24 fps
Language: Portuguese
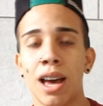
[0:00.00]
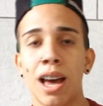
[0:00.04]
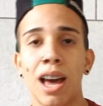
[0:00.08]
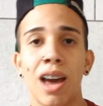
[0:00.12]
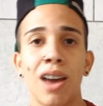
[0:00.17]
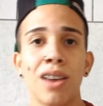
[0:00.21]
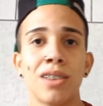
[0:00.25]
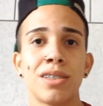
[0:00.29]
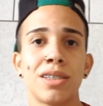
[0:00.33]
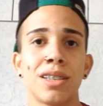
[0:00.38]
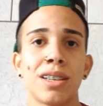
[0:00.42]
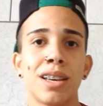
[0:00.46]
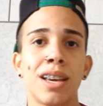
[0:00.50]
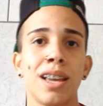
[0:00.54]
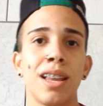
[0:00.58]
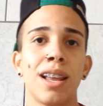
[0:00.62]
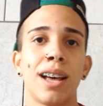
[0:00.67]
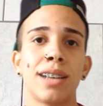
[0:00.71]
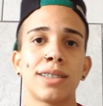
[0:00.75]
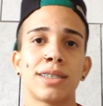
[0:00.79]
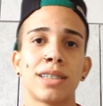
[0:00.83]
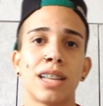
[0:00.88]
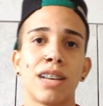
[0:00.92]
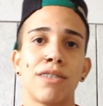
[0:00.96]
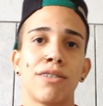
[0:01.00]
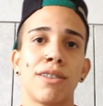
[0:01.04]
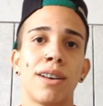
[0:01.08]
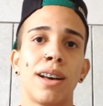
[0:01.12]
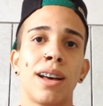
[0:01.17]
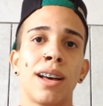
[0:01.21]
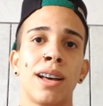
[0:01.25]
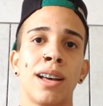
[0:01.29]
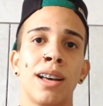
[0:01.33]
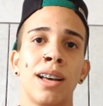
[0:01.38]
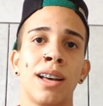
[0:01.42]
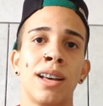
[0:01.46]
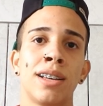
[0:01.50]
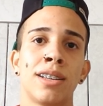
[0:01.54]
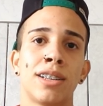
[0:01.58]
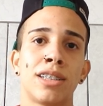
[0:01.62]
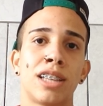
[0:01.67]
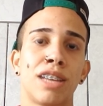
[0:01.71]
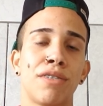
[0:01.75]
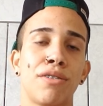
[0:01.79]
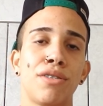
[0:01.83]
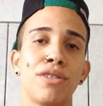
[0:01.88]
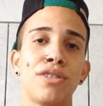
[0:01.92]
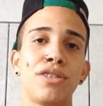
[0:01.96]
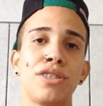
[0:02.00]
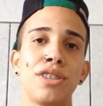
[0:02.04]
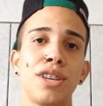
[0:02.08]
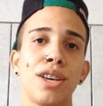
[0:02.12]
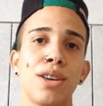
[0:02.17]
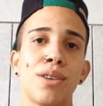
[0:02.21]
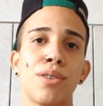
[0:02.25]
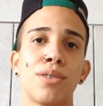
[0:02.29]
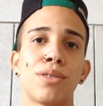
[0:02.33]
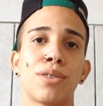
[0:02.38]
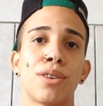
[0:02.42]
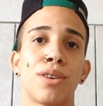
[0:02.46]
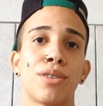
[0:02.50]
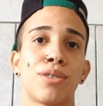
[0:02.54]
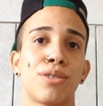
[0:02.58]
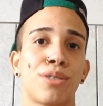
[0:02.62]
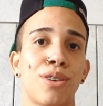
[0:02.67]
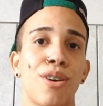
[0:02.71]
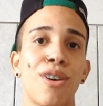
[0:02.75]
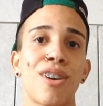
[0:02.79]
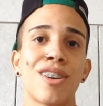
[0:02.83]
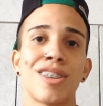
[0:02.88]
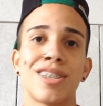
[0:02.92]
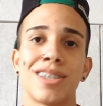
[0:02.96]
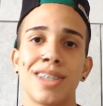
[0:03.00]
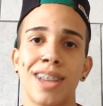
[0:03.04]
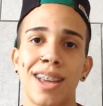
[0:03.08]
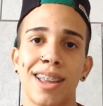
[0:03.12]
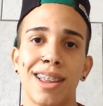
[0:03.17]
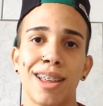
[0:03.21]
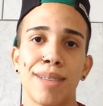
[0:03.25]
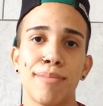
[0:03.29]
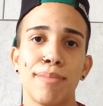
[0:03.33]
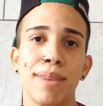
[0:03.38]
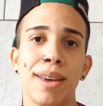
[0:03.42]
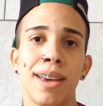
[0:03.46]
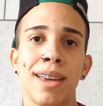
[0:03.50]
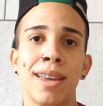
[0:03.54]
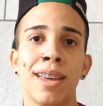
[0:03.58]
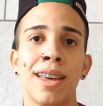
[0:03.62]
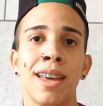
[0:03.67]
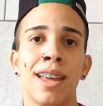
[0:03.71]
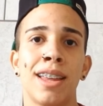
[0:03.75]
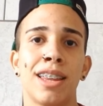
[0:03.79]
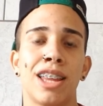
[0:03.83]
Aí eu cheguei lá, só tava, só tava o dinheiro, só sorte, né? Ainda bem.